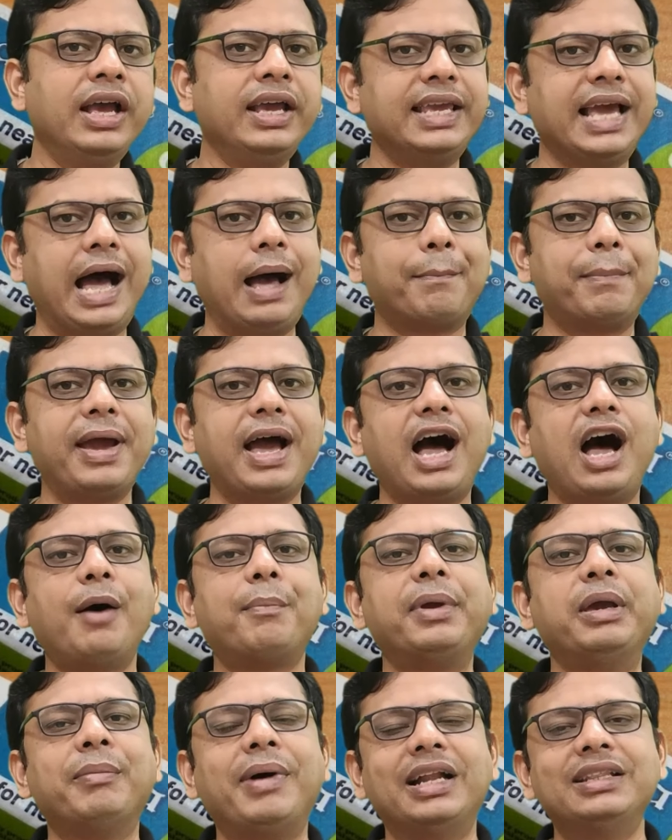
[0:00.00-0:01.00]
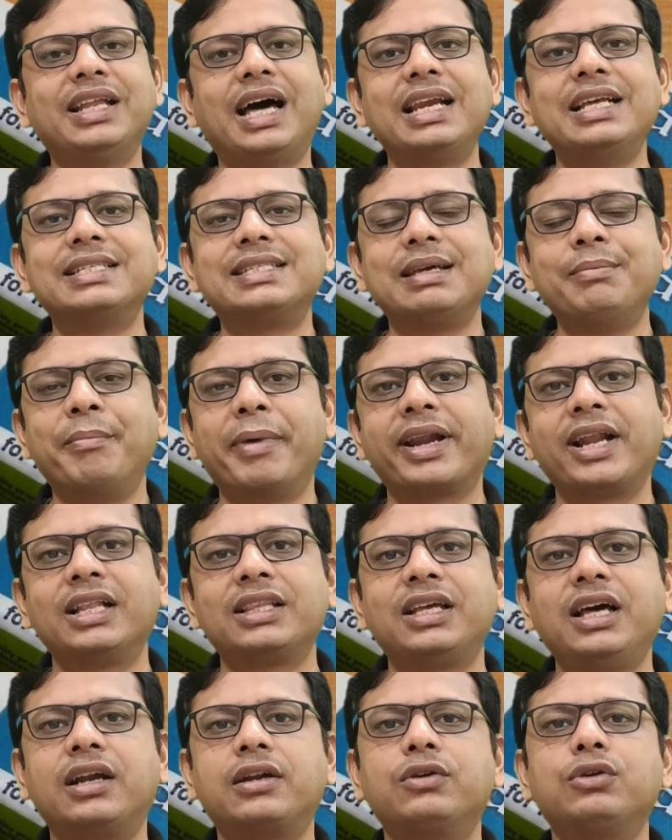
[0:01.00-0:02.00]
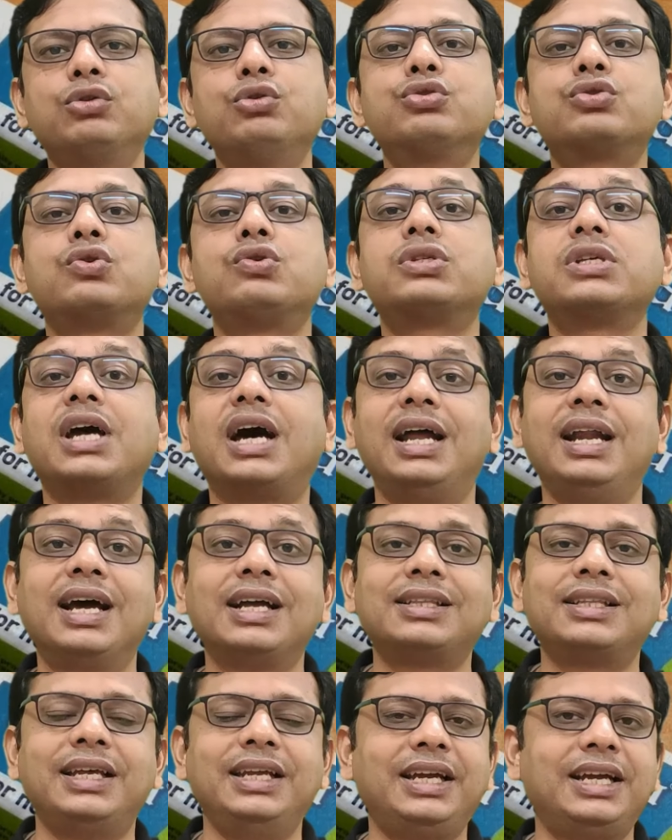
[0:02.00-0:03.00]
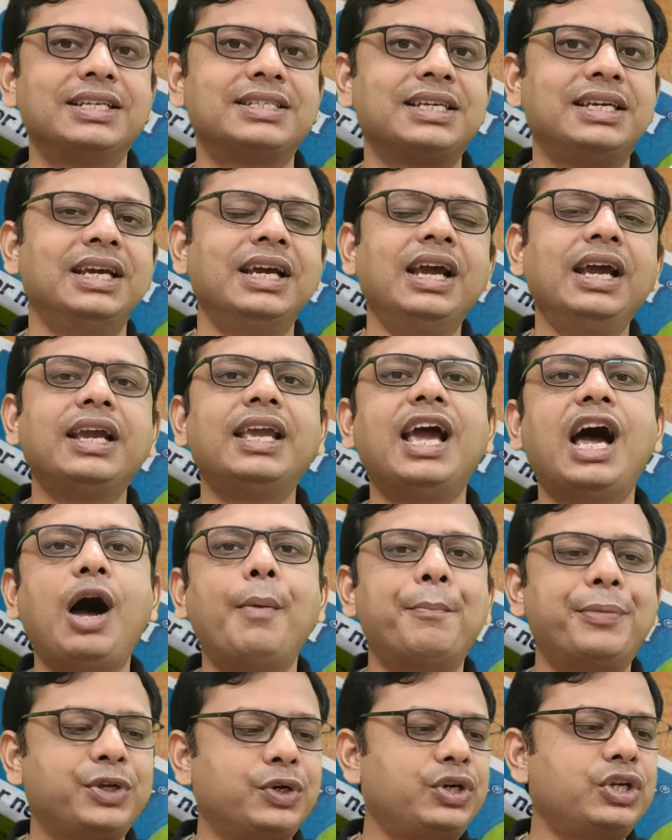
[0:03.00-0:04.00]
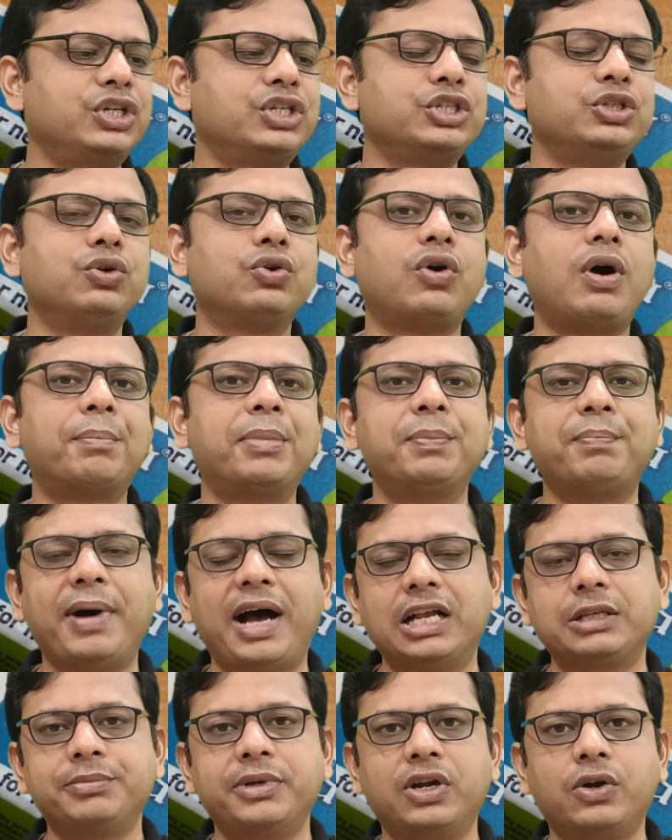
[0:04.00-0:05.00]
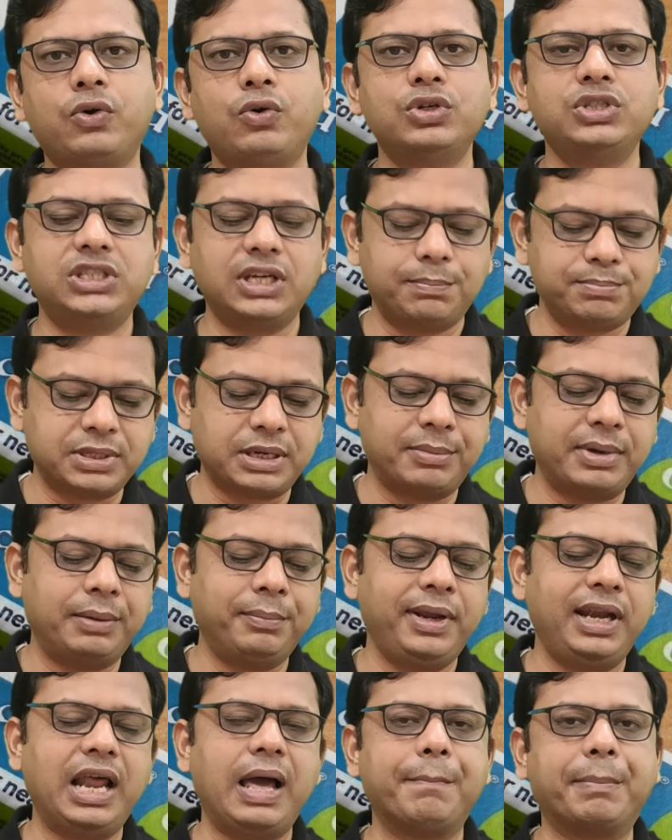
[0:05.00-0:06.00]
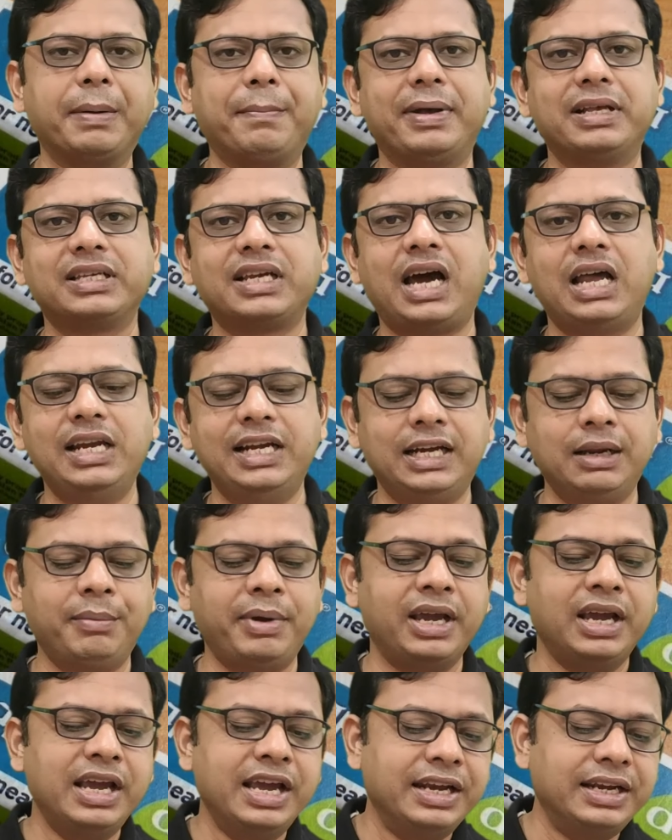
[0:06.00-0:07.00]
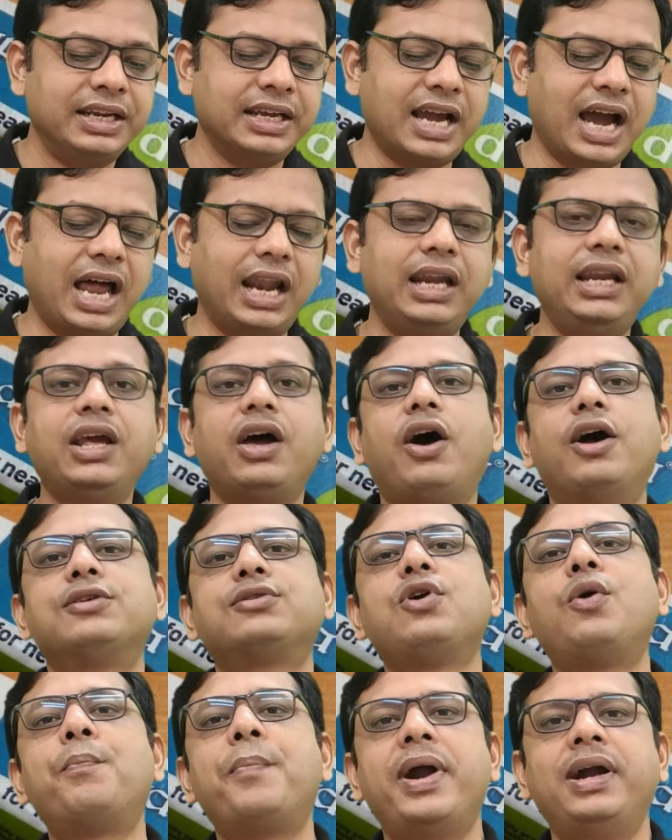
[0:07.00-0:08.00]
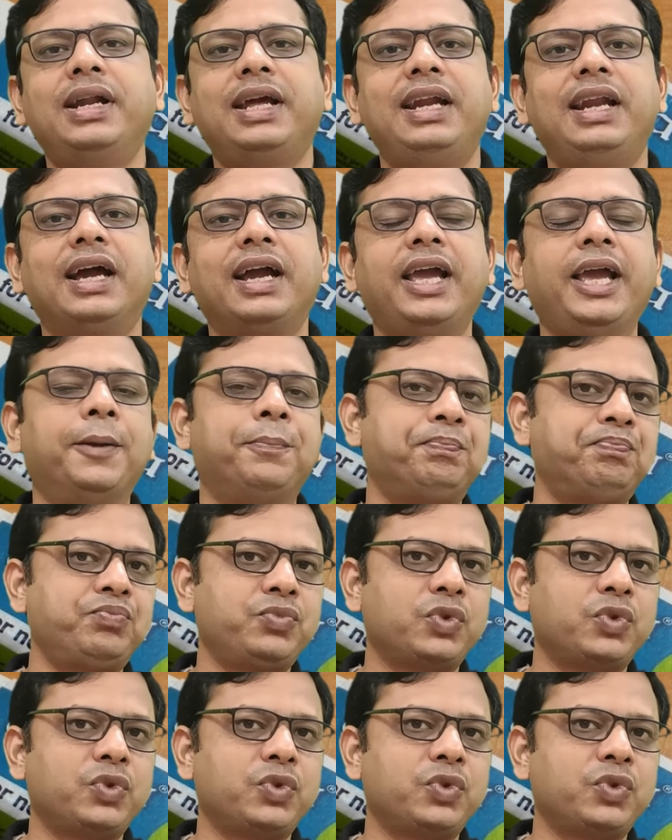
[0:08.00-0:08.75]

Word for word: यहाँ पे आप ईमानदारी से मेहनत कर रहे हो दूसरों से अलग तरीके से कि आप छोटी चीजों को अपने पास में रखो जब समय मिला आपके पास खाली समय निकाल लिया इसको पढ़ने लग गए